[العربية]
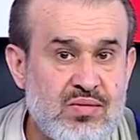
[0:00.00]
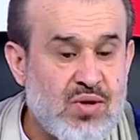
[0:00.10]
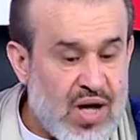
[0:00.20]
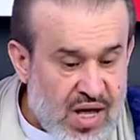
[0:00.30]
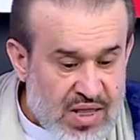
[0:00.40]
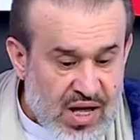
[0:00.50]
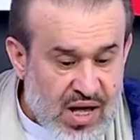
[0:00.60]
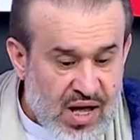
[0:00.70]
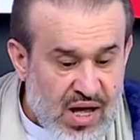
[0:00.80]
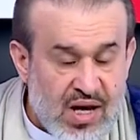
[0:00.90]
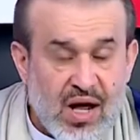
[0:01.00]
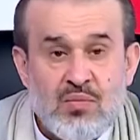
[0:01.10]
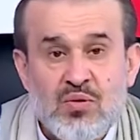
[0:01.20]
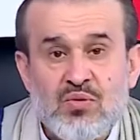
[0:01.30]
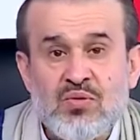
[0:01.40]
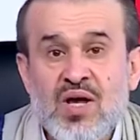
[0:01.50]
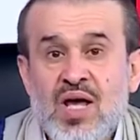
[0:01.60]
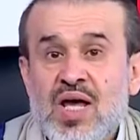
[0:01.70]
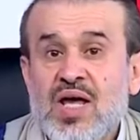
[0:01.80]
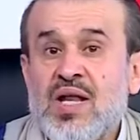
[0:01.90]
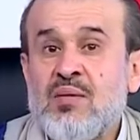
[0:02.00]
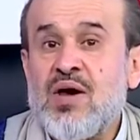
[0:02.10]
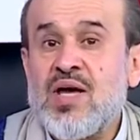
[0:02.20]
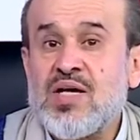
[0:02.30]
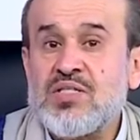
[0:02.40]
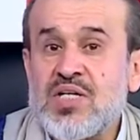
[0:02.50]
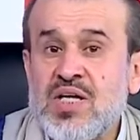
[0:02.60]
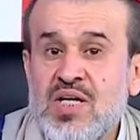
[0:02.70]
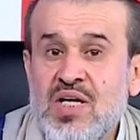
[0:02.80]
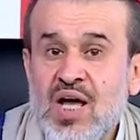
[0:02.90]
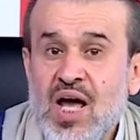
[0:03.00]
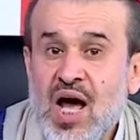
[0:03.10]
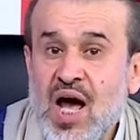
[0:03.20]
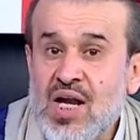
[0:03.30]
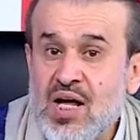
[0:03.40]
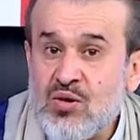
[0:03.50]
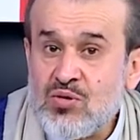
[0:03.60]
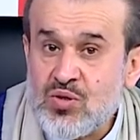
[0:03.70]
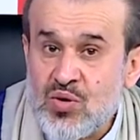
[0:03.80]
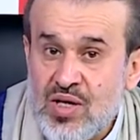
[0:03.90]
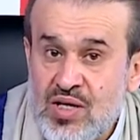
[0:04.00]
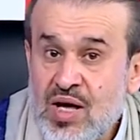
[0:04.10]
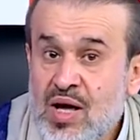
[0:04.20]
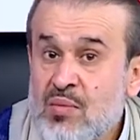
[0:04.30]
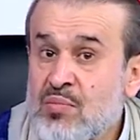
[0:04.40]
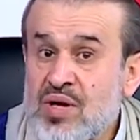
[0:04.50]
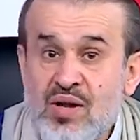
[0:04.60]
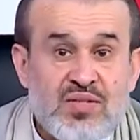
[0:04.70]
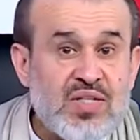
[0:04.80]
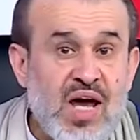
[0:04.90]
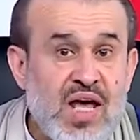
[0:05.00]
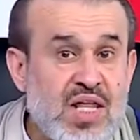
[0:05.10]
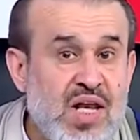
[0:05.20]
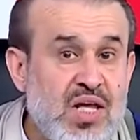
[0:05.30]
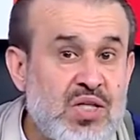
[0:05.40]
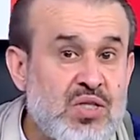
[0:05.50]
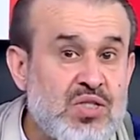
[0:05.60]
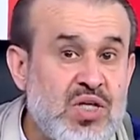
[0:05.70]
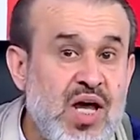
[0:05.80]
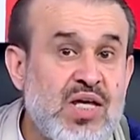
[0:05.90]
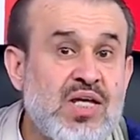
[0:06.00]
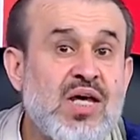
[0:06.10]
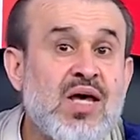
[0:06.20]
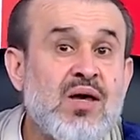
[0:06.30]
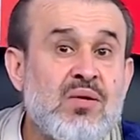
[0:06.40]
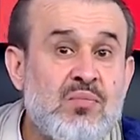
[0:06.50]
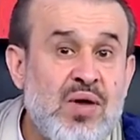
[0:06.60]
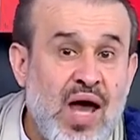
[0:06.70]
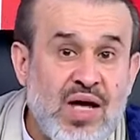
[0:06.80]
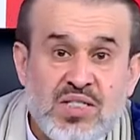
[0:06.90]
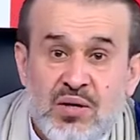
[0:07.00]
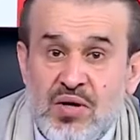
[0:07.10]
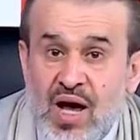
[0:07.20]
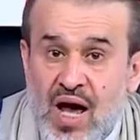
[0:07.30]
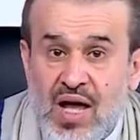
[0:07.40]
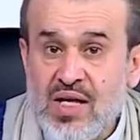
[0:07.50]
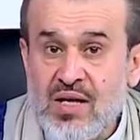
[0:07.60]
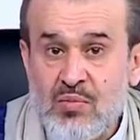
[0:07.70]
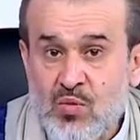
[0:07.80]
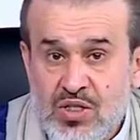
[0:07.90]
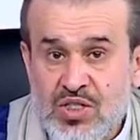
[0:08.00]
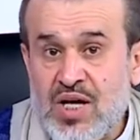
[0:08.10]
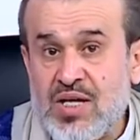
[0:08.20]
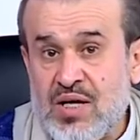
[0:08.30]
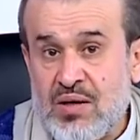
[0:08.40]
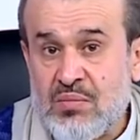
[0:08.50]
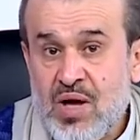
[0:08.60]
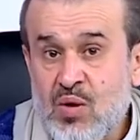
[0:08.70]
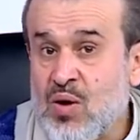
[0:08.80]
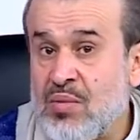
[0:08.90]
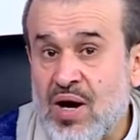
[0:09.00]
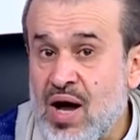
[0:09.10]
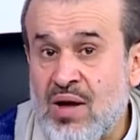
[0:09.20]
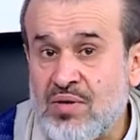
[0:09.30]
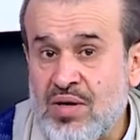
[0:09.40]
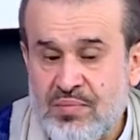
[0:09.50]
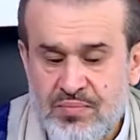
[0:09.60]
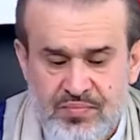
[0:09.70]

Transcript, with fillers: وهذا الامر انما يجري على الرسل بنفس هذا الاتجاه بحسب حالهم وشأنهم ومقامهم